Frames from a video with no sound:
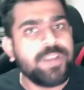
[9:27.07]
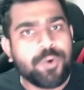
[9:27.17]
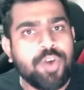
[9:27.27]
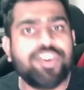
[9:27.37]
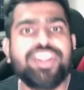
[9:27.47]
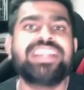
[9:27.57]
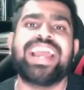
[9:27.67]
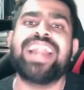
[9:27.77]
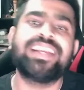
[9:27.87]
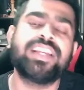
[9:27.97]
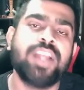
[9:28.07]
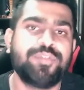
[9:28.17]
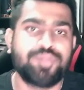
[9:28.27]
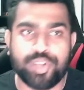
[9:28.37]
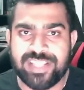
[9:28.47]
ஒவ்வொரு கேட்டகரி
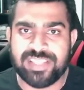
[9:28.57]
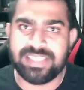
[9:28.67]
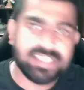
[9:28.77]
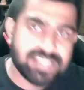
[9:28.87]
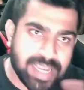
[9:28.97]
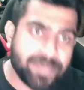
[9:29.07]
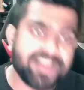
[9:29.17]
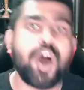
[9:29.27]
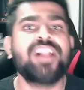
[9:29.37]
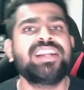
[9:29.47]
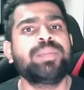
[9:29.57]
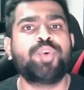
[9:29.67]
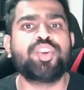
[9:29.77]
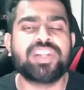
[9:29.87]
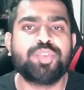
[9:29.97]
ஆஃப் ஸ்டூடெண்ட்ஸ்க்கு சில பேர் ஆல்ரெடி
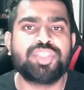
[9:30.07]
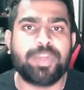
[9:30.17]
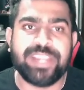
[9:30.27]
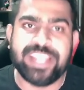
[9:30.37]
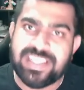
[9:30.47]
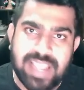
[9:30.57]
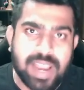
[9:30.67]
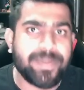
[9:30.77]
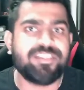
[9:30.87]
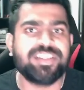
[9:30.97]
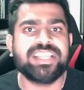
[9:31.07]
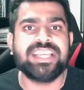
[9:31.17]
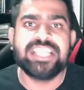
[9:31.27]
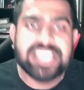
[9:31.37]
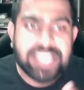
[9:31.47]
போர்ஷன் முடிச்சிருப்பீங்க சில பேர் வந்து
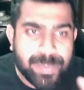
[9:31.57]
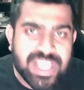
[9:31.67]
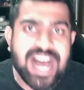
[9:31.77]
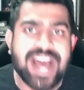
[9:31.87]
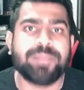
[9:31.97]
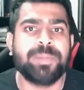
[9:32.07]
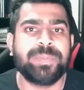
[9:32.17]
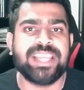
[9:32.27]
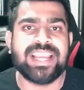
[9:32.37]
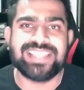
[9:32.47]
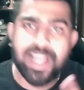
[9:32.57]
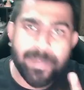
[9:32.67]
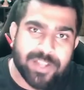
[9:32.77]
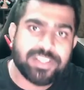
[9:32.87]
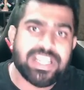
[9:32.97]
இப்பதான் ஆரம்பிப்பீங்க சில
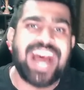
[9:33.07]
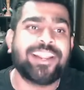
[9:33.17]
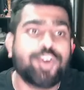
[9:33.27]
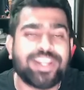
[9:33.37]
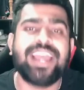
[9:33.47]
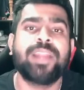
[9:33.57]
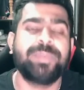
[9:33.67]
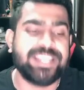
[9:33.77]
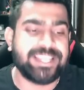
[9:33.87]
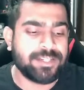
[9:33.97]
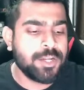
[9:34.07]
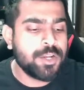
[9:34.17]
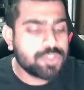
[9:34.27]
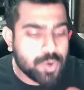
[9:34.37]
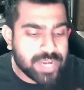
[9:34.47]
பேர் வந்து அறகுறையா இருப்பீங்க
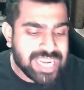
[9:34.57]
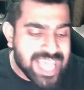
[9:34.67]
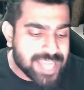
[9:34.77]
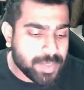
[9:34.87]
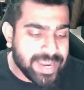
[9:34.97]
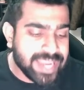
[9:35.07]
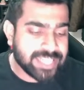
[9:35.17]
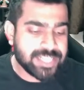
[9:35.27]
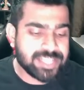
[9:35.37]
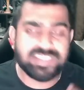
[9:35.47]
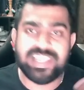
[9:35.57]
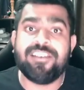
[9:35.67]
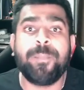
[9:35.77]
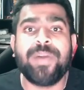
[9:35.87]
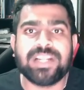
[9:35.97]
ஸோ உங்க எல்லாருக்குமே
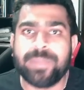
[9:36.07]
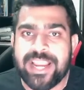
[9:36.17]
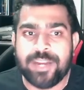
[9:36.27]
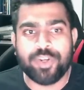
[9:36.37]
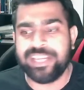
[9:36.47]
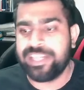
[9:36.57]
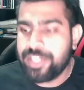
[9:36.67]
தேவைப்படுற மாதிரி ஒரு